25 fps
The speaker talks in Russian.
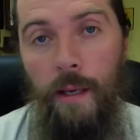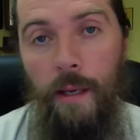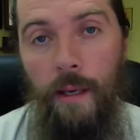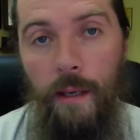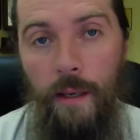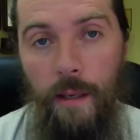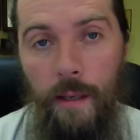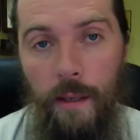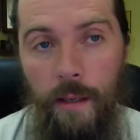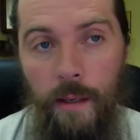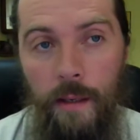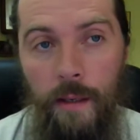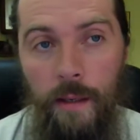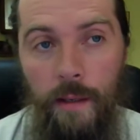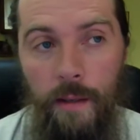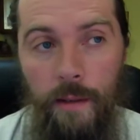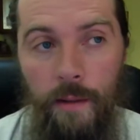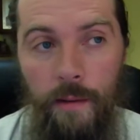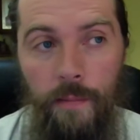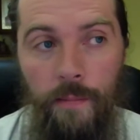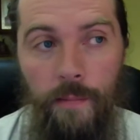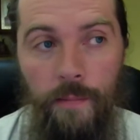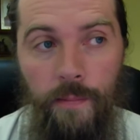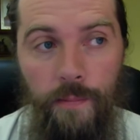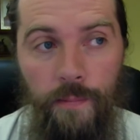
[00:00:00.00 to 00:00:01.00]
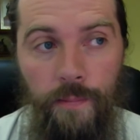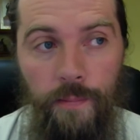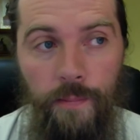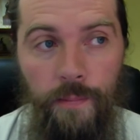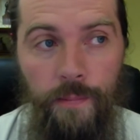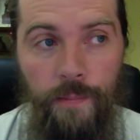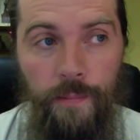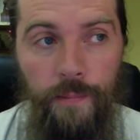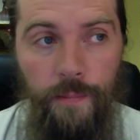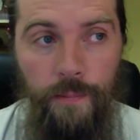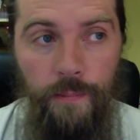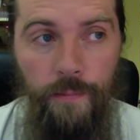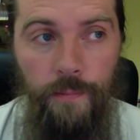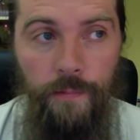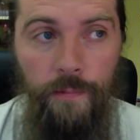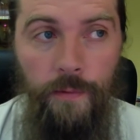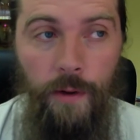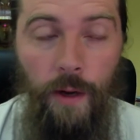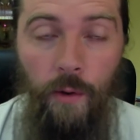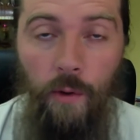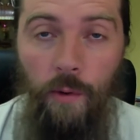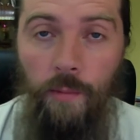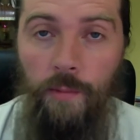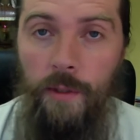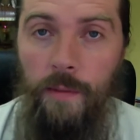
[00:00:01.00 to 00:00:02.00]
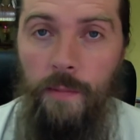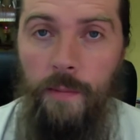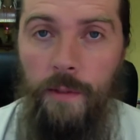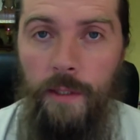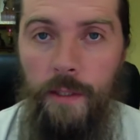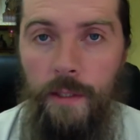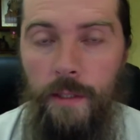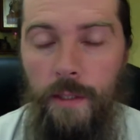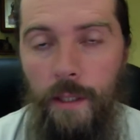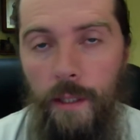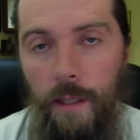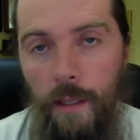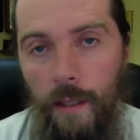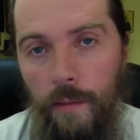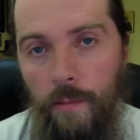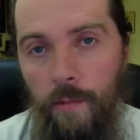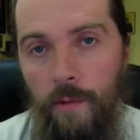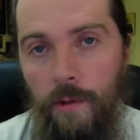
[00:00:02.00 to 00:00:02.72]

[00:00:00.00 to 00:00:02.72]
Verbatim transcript: э, в каком-то монастыре,